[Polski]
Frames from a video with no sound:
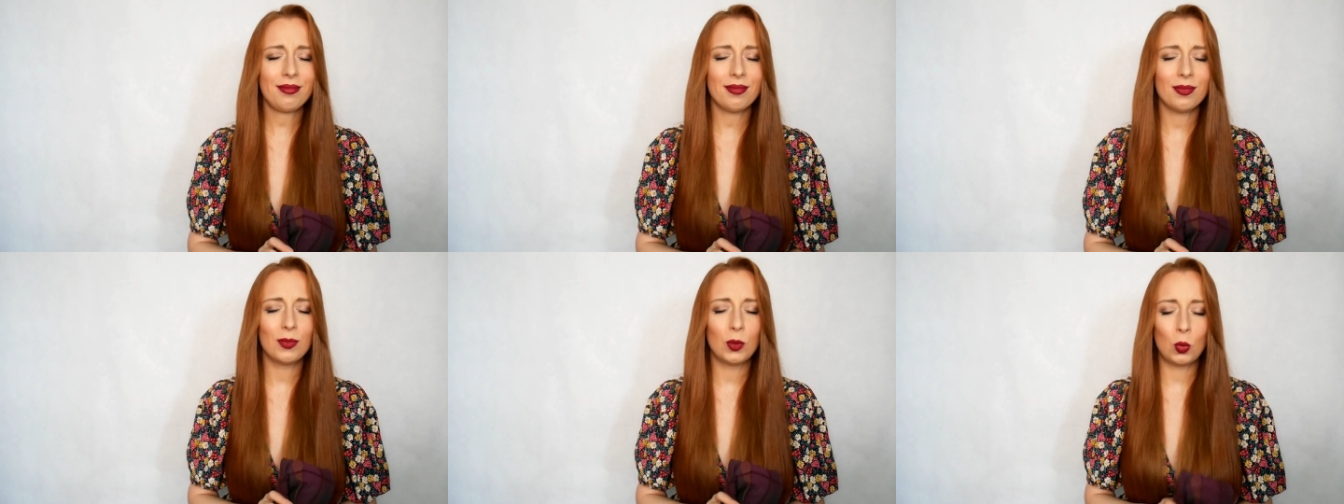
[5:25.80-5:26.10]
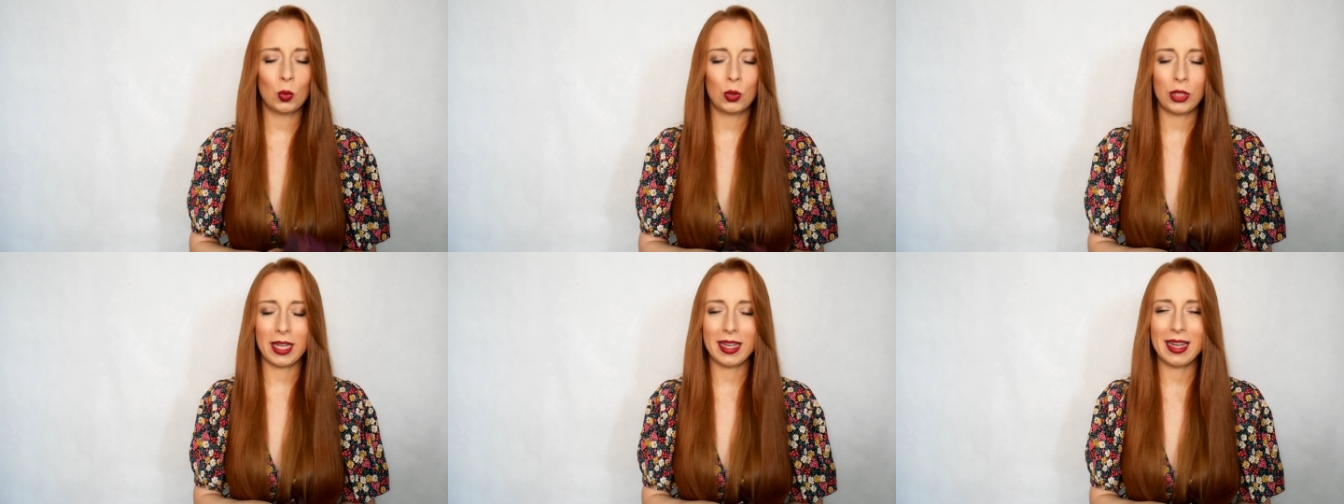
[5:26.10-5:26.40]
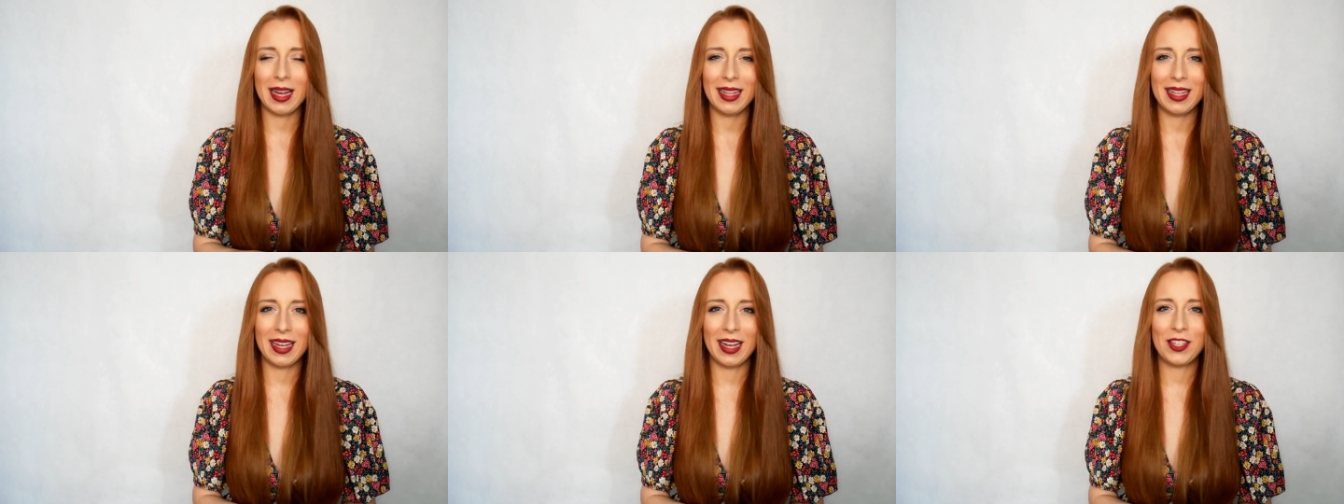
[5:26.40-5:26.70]
dłużej
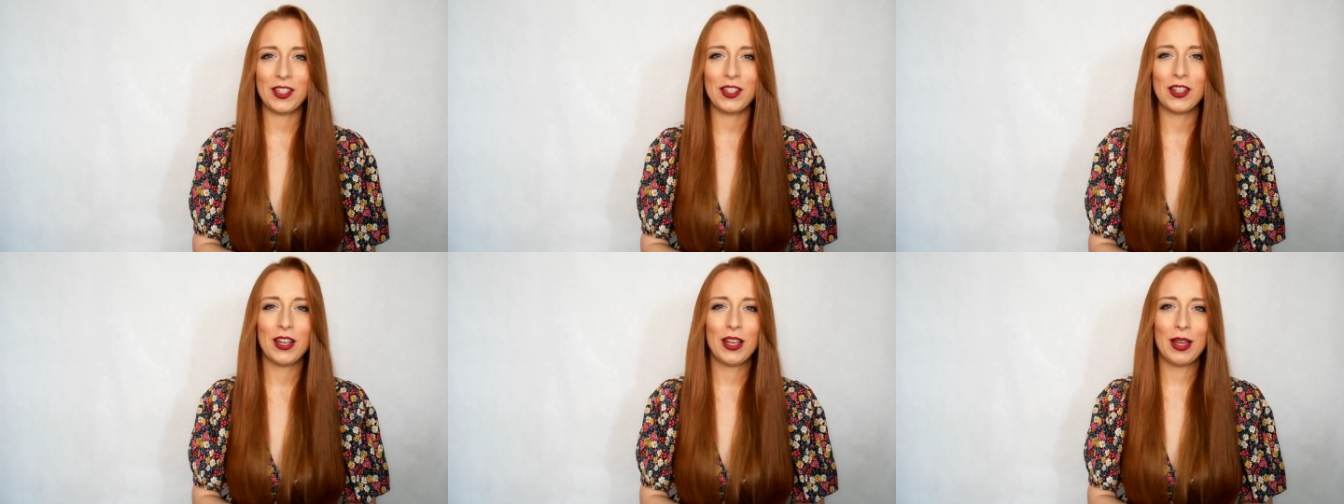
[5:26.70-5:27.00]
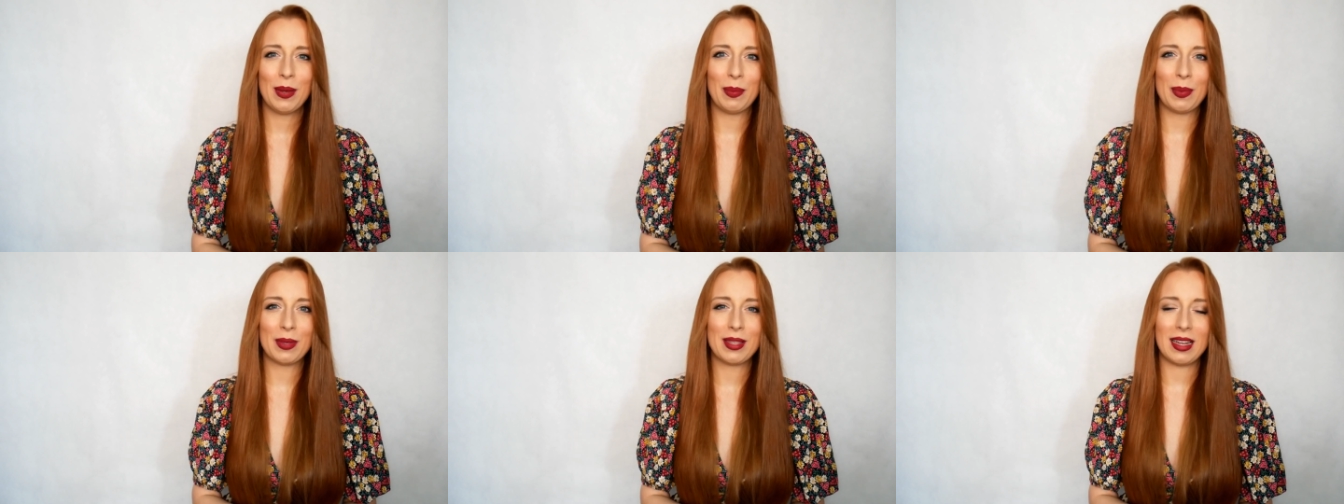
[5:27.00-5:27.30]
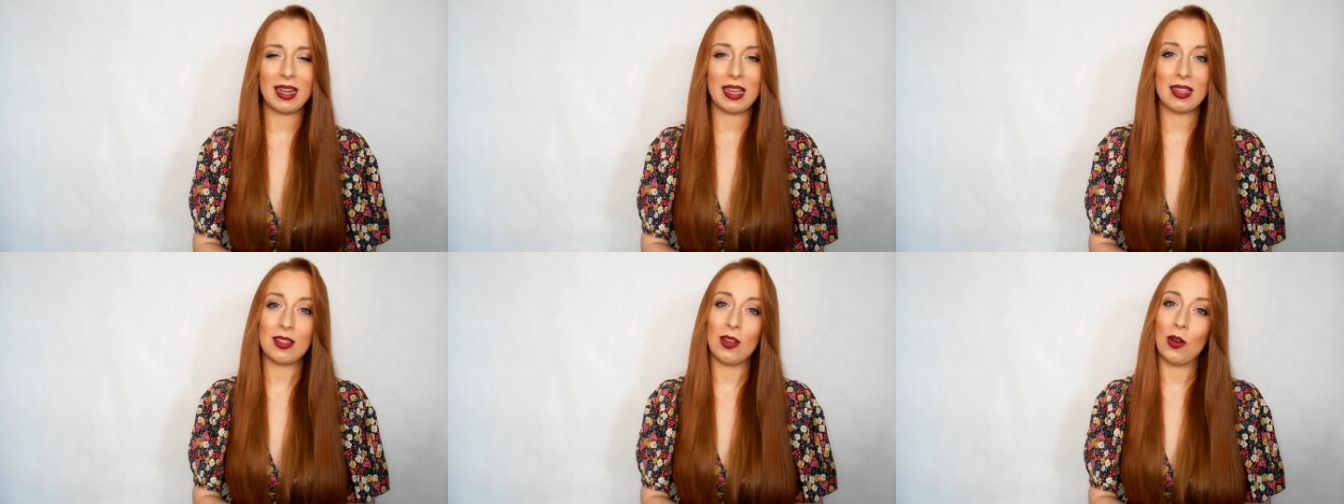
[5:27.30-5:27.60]
gadać, bo
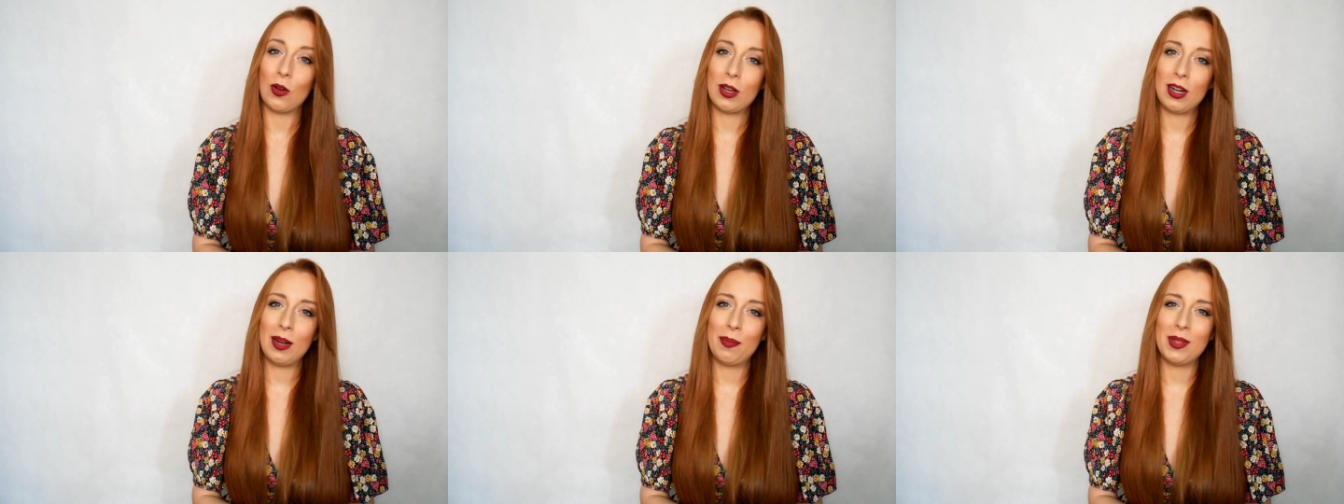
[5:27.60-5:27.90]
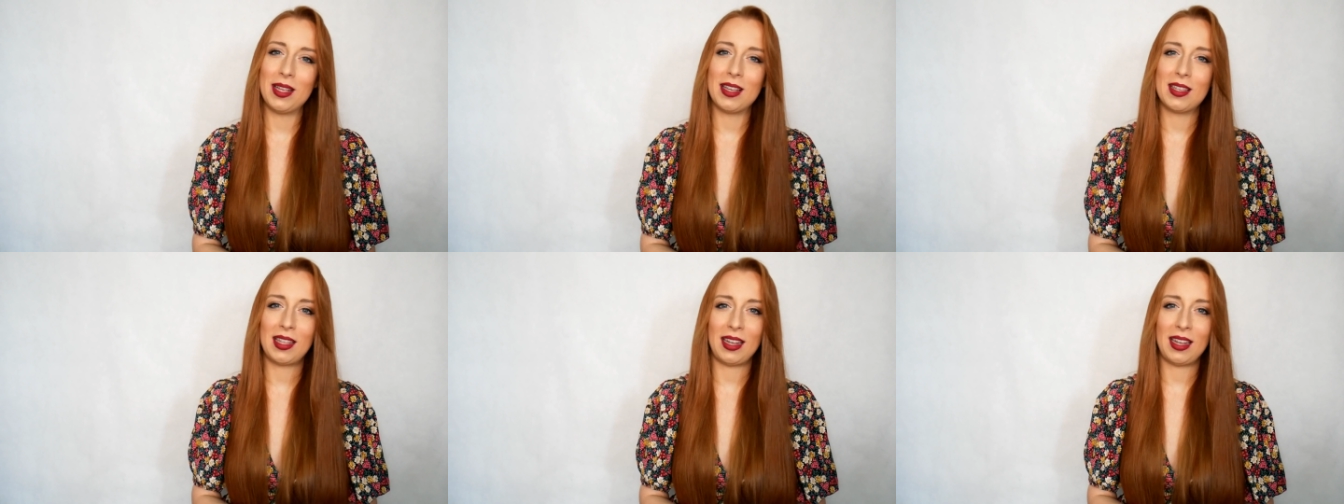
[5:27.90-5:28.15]
zaraz ochrypnę,